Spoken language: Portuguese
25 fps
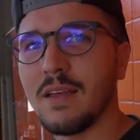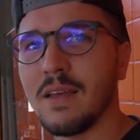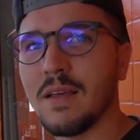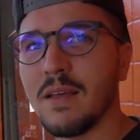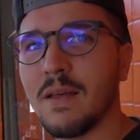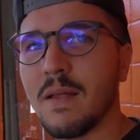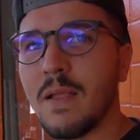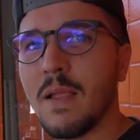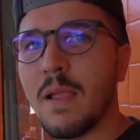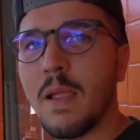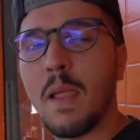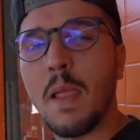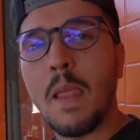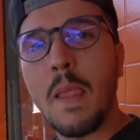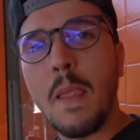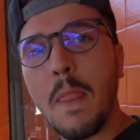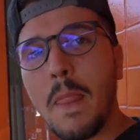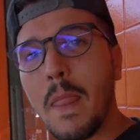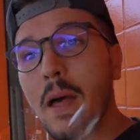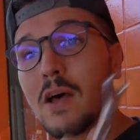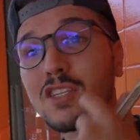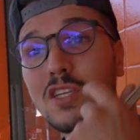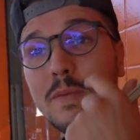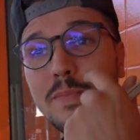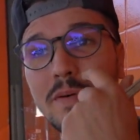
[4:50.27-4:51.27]
Ai,
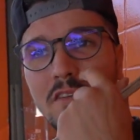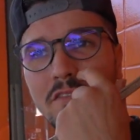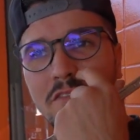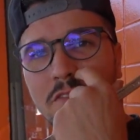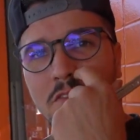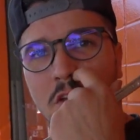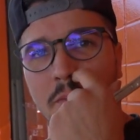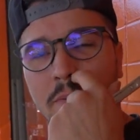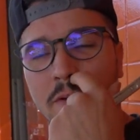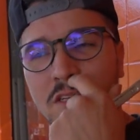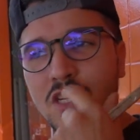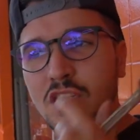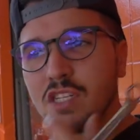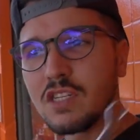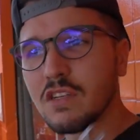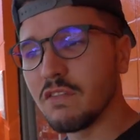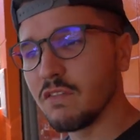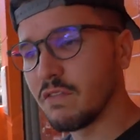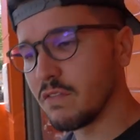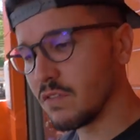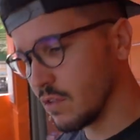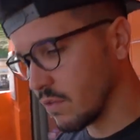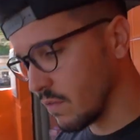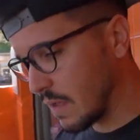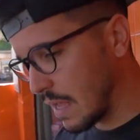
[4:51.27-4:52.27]
não, só pra, só pra gente.
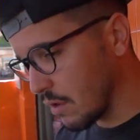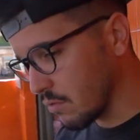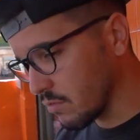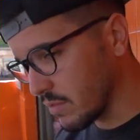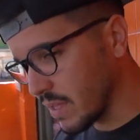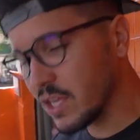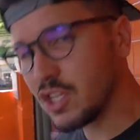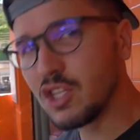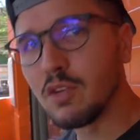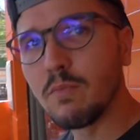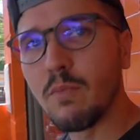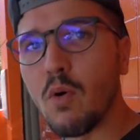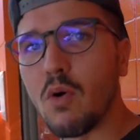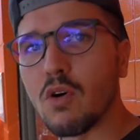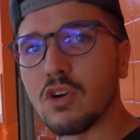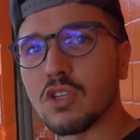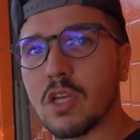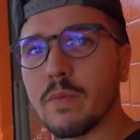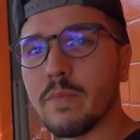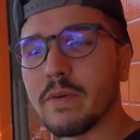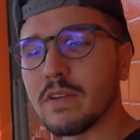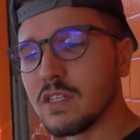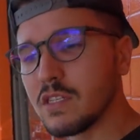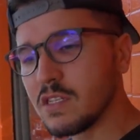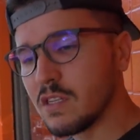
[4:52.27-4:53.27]
É um teste de boa,
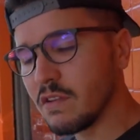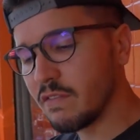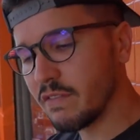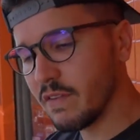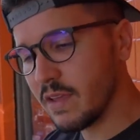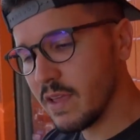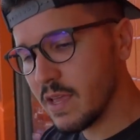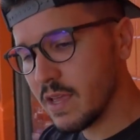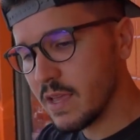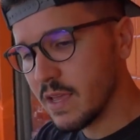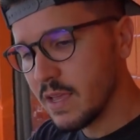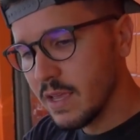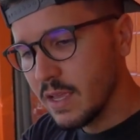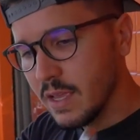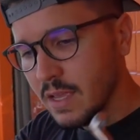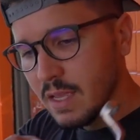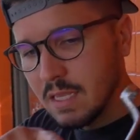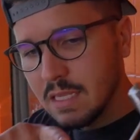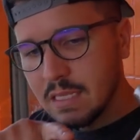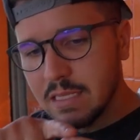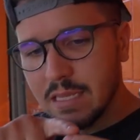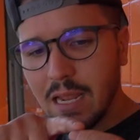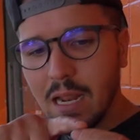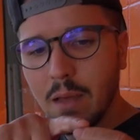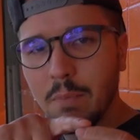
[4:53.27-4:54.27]
só pra gente ver
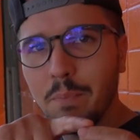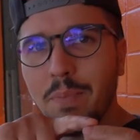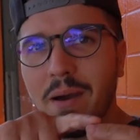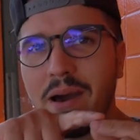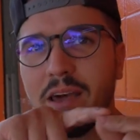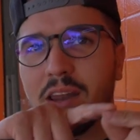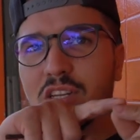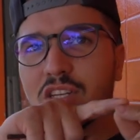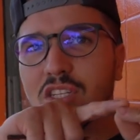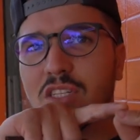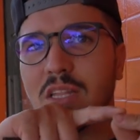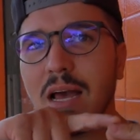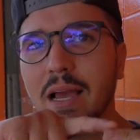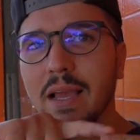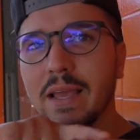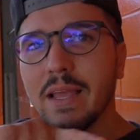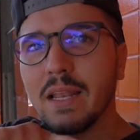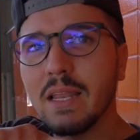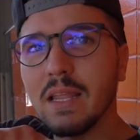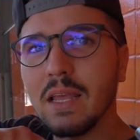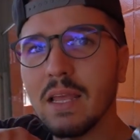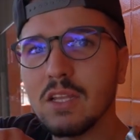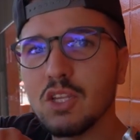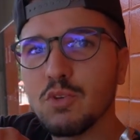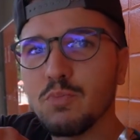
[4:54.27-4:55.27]
se ela para de dar
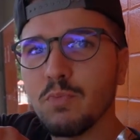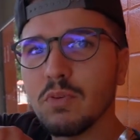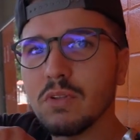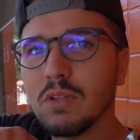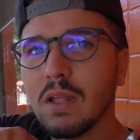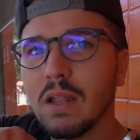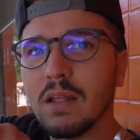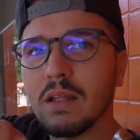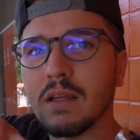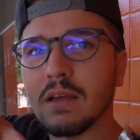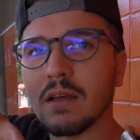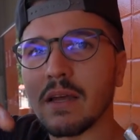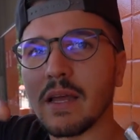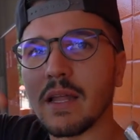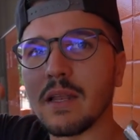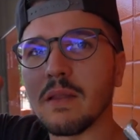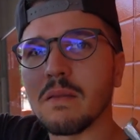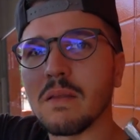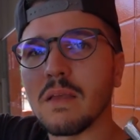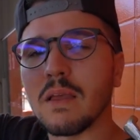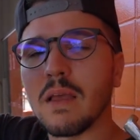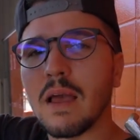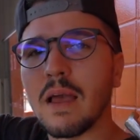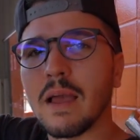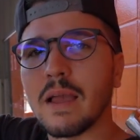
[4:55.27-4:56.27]
aquele, tipo,
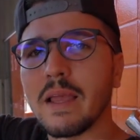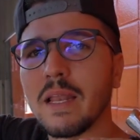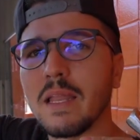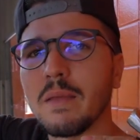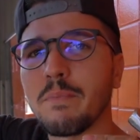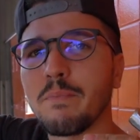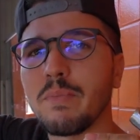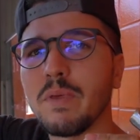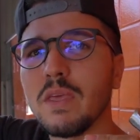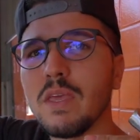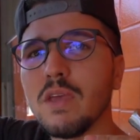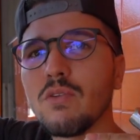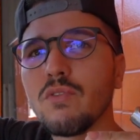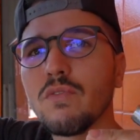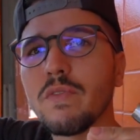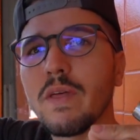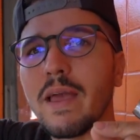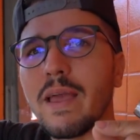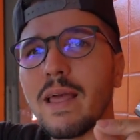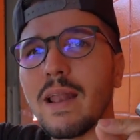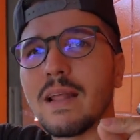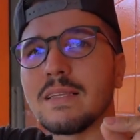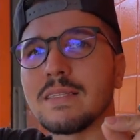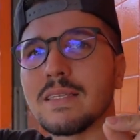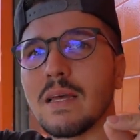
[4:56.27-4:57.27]
aquele, aquele pico,
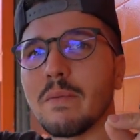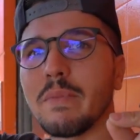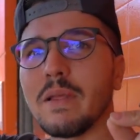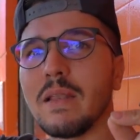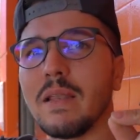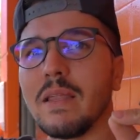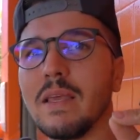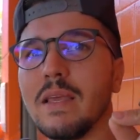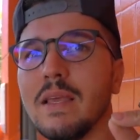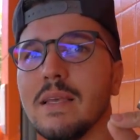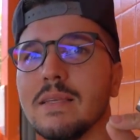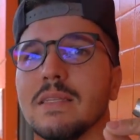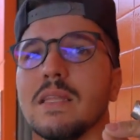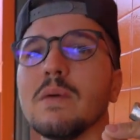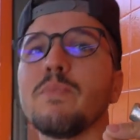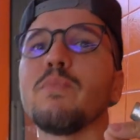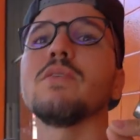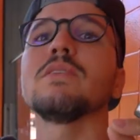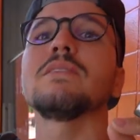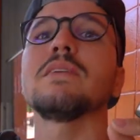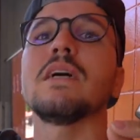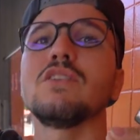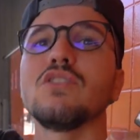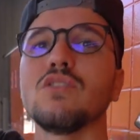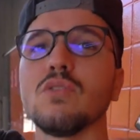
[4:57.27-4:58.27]
daí ela estabiliza e
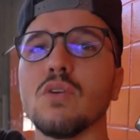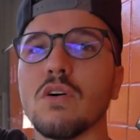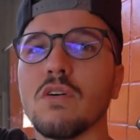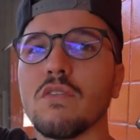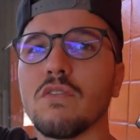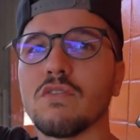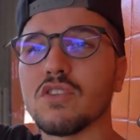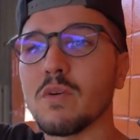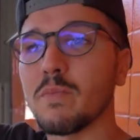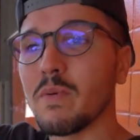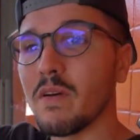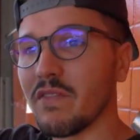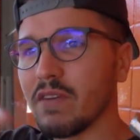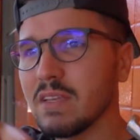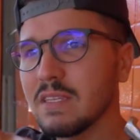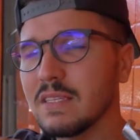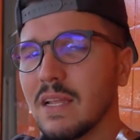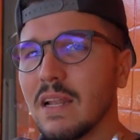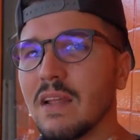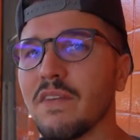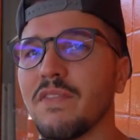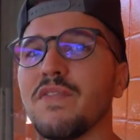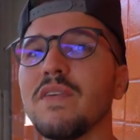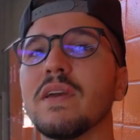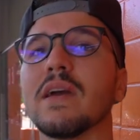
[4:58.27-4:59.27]
depois dá de novo. Só pra ver se
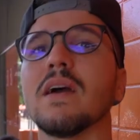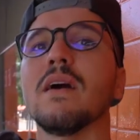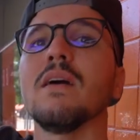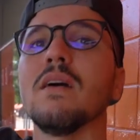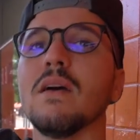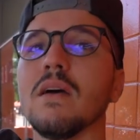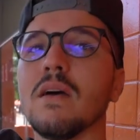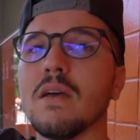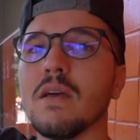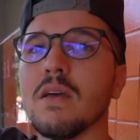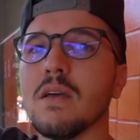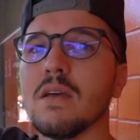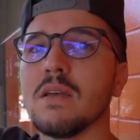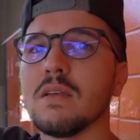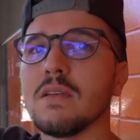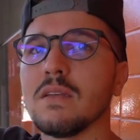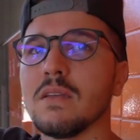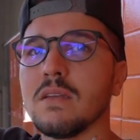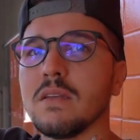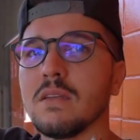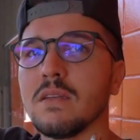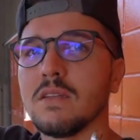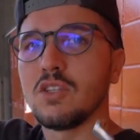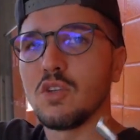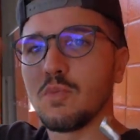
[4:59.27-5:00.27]
ela fica.
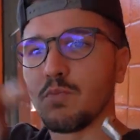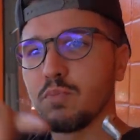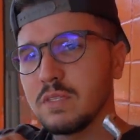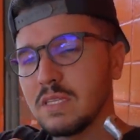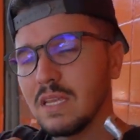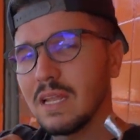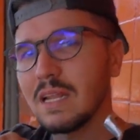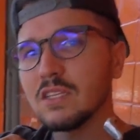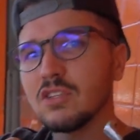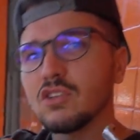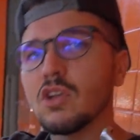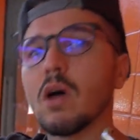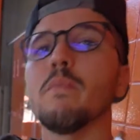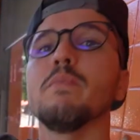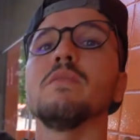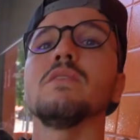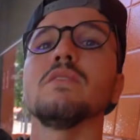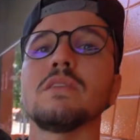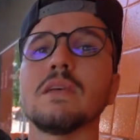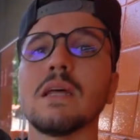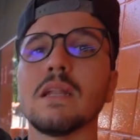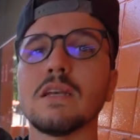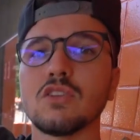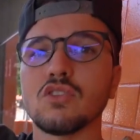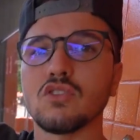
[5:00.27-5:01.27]
Tipo, se ela, sobe,
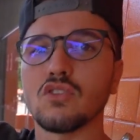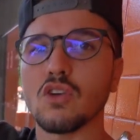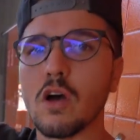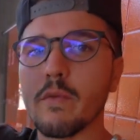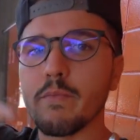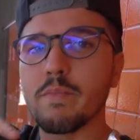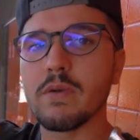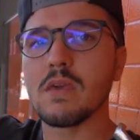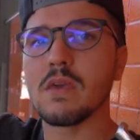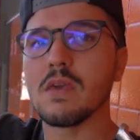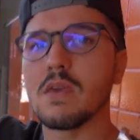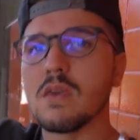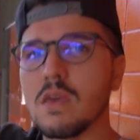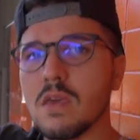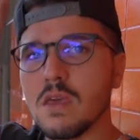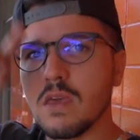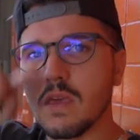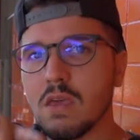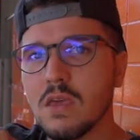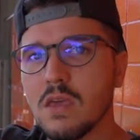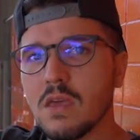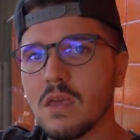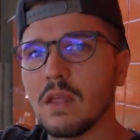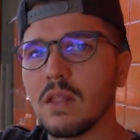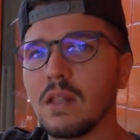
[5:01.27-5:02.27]
se ela sobe.
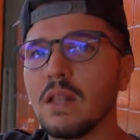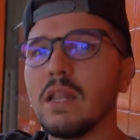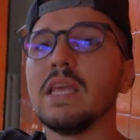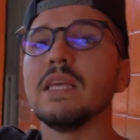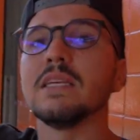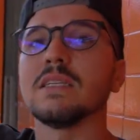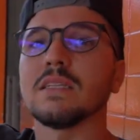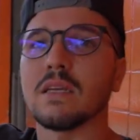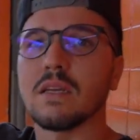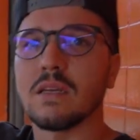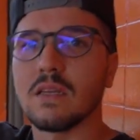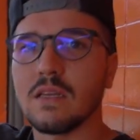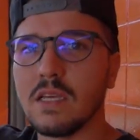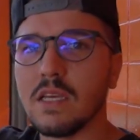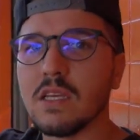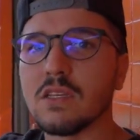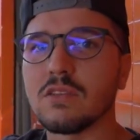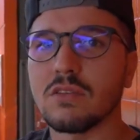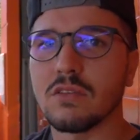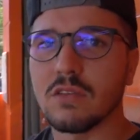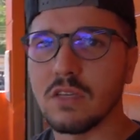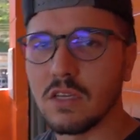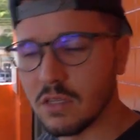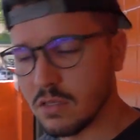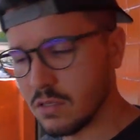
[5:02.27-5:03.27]
E continua lisa.
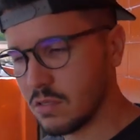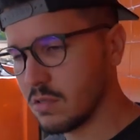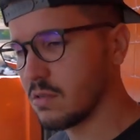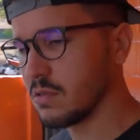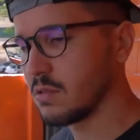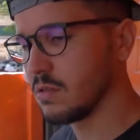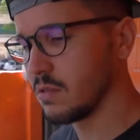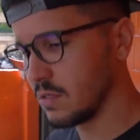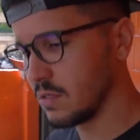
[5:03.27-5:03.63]
Isso, isso.